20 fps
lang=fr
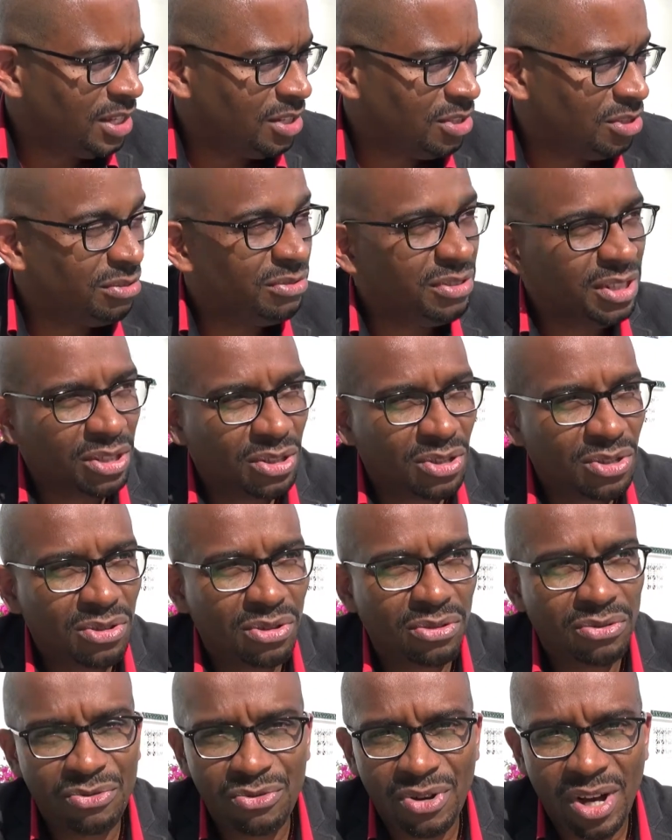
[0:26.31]
Je viens de
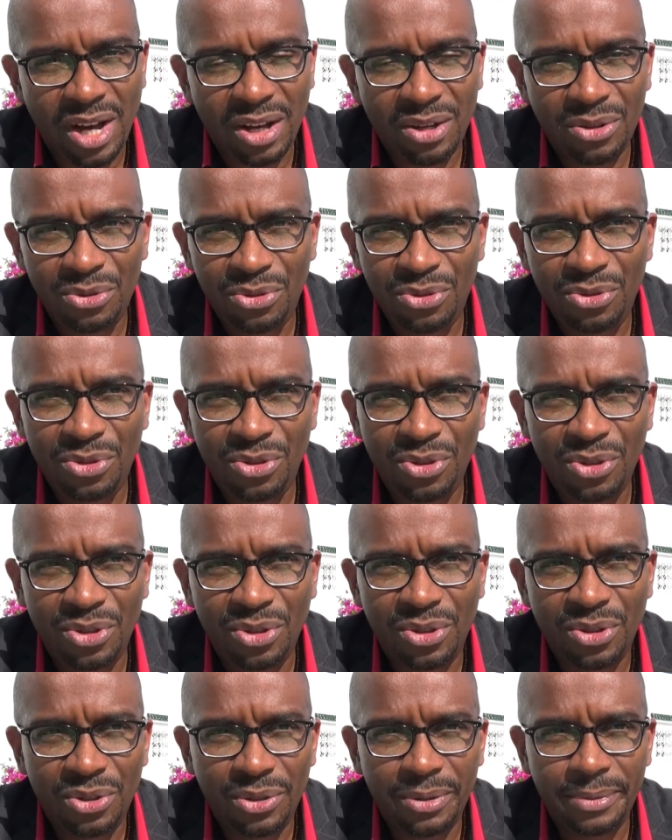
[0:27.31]
recevoir une
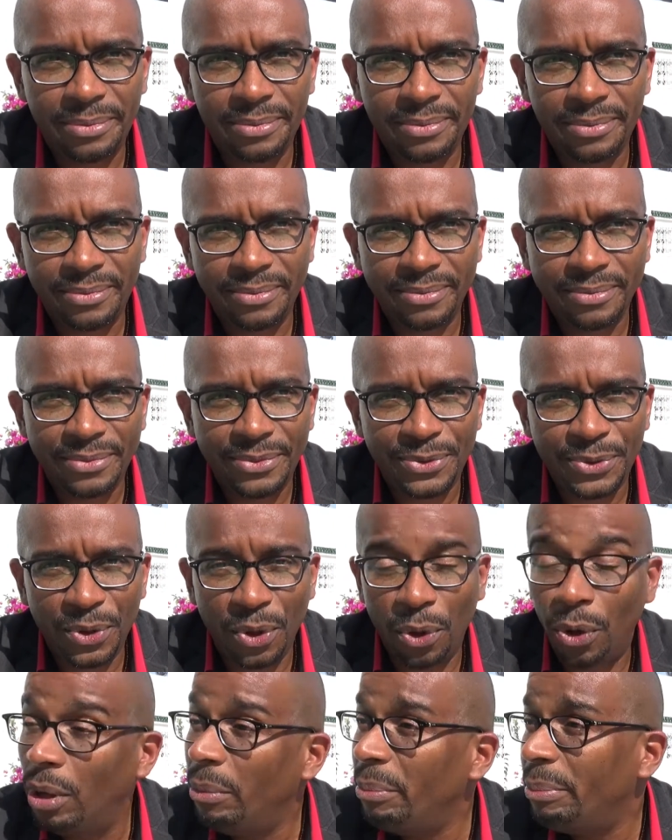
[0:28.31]
euh,
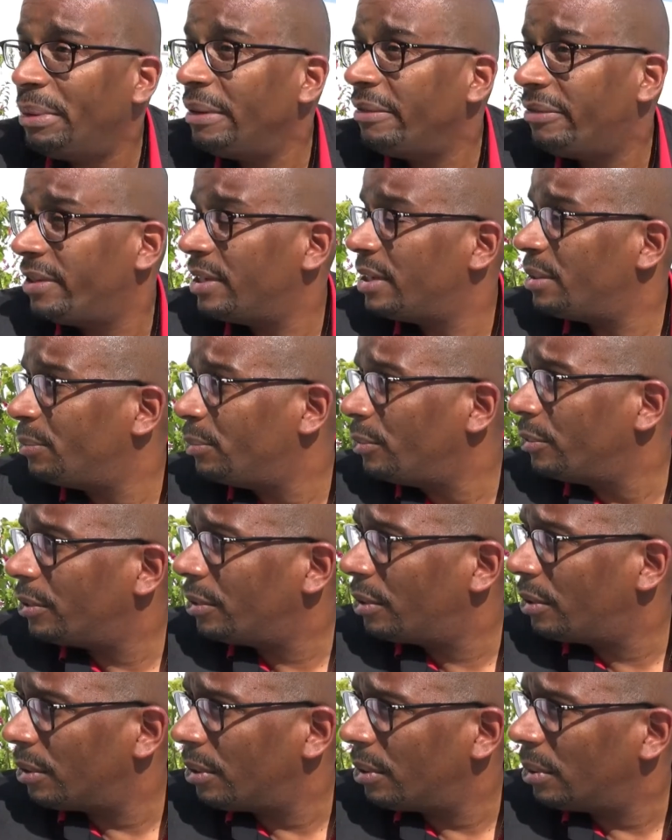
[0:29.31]
un MP Facebook,
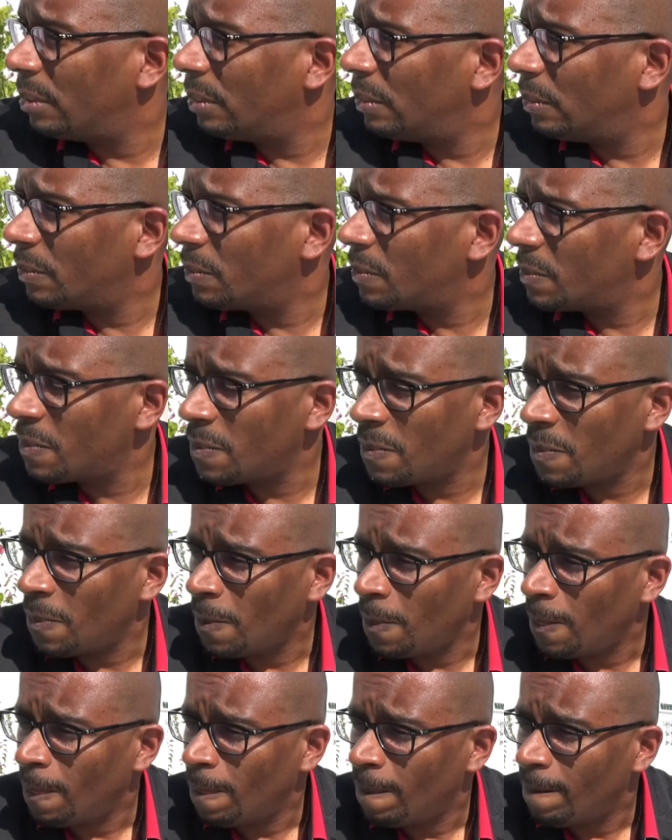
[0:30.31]
euh,
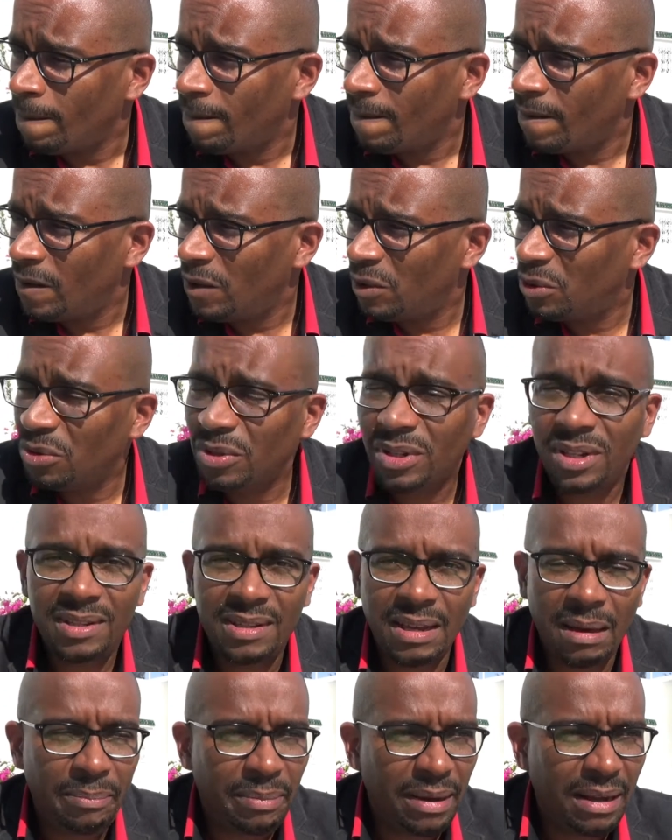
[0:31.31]
un truc qui
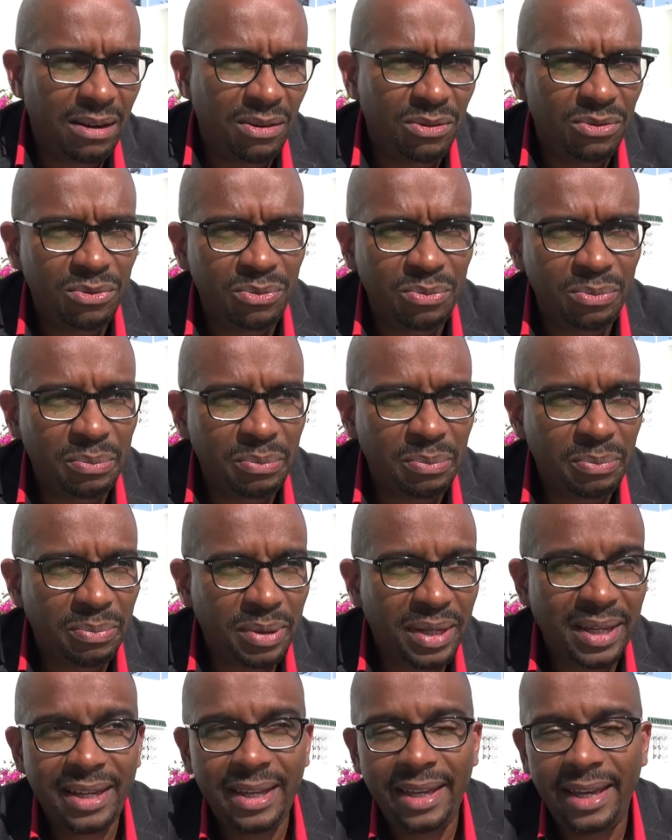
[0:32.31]
s'appelle une
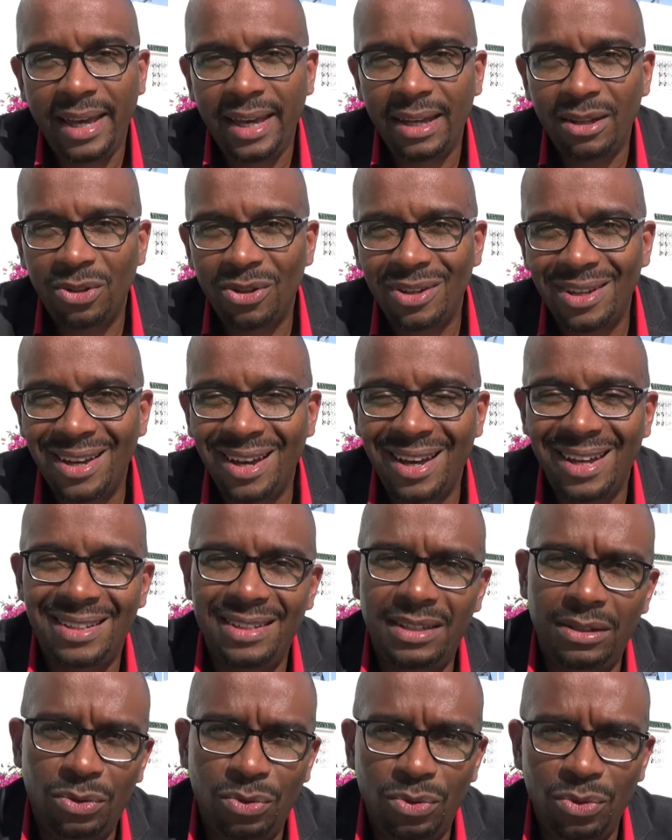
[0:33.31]
prière de
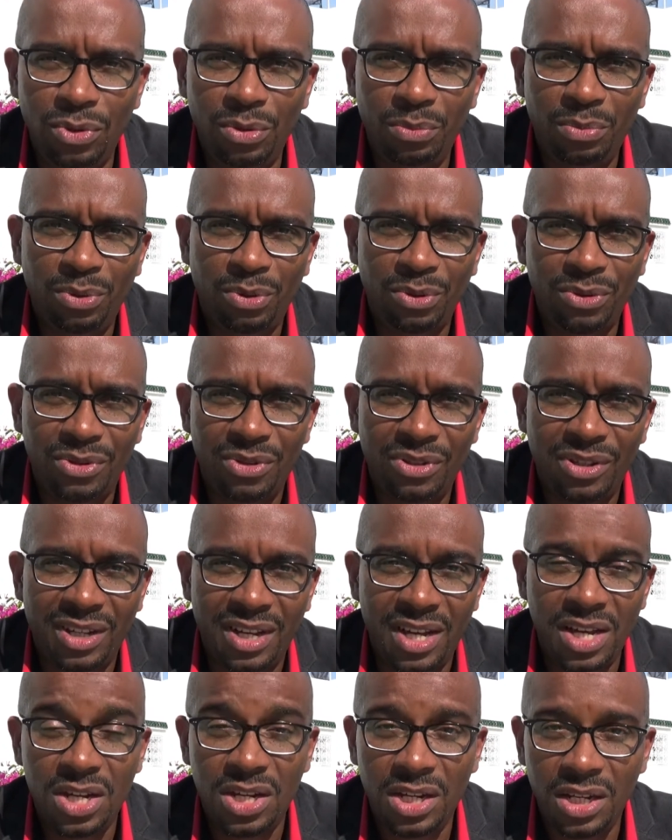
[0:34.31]
gratitude pour se
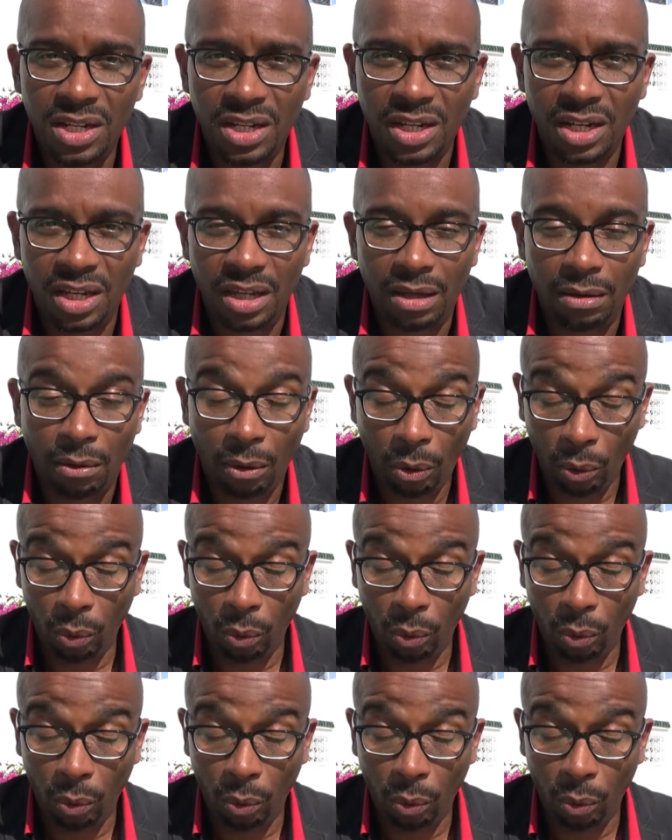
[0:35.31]
régénérer.